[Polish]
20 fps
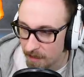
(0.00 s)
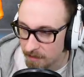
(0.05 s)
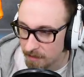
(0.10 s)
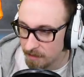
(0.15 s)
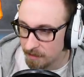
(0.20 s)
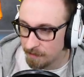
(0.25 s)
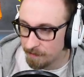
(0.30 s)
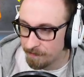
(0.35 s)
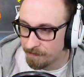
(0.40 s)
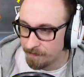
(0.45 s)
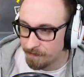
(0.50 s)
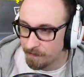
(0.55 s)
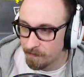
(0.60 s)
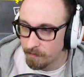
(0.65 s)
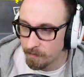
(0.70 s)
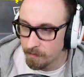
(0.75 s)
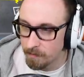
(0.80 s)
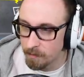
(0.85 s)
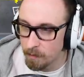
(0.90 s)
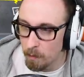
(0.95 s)

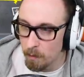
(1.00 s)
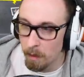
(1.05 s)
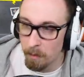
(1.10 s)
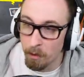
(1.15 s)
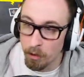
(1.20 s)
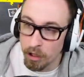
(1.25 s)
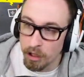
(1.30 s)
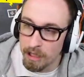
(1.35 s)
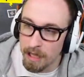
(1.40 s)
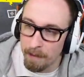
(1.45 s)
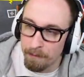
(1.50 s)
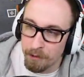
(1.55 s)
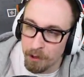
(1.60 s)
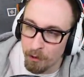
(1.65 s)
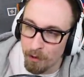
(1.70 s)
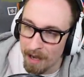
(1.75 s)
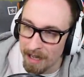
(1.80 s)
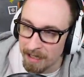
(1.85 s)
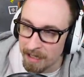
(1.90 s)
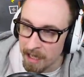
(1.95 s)
Podejmuję. Możesz na
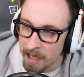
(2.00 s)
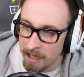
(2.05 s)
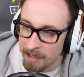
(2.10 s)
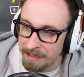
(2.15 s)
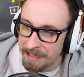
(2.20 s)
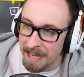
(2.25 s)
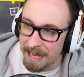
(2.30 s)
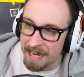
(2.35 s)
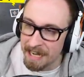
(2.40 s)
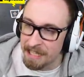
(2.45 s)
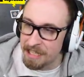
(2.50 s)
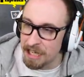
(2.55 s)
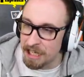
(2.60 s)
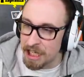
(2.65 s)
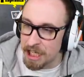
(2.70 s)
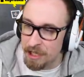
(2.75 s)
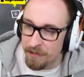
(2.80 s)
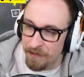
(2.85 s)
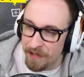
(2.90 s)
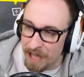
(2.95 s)
przykład nagrać
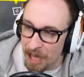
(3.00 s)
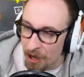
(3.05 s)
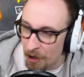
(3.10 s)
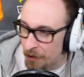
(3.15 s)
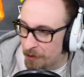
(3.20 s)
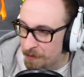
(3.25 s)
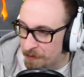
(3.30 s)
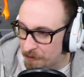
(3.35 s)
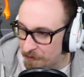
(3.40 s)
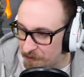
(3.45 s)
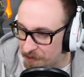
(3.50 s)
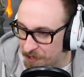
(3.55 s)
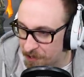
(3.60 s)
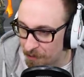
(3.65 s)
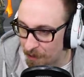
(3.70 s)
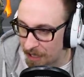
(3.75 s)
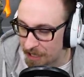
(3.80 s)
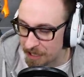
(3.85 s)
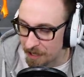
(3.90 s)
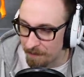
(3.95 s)
jakieś wideo i mi
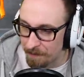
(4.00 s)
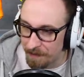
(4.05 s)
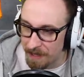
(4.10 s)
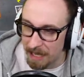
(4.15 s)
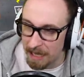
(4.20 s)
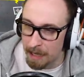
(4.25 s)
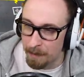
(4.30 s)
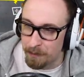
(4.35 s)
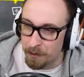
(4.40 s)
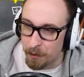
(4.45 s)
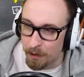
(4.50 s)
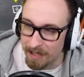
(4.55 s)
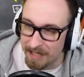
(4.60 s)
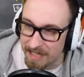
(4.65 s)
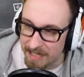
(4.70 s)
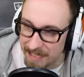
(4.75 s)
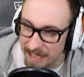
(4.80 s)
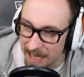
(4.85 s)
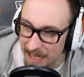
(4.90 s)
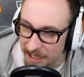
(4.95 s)
wysłać. Jak na przykład
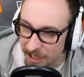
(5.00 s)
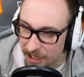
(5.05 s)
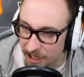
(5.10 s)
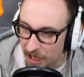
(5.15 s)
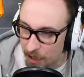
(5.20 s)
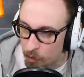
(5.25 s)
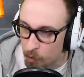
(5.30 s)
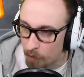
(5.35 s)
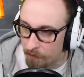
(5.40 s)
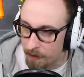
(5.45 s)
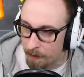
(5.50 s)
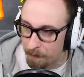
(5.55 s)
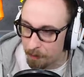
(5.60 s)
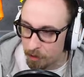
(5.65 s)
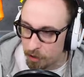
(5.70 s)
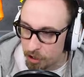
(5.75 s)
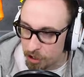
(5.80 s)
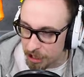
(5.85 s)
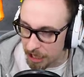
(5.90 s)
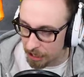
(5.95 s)
stajesz na głowie
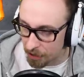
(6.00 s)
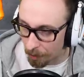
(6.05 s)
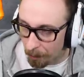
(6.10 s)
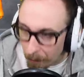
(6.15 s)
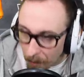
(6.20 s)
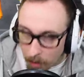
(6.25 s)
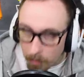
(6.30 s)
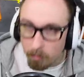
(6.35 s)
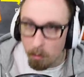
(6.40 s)
pod ścianą.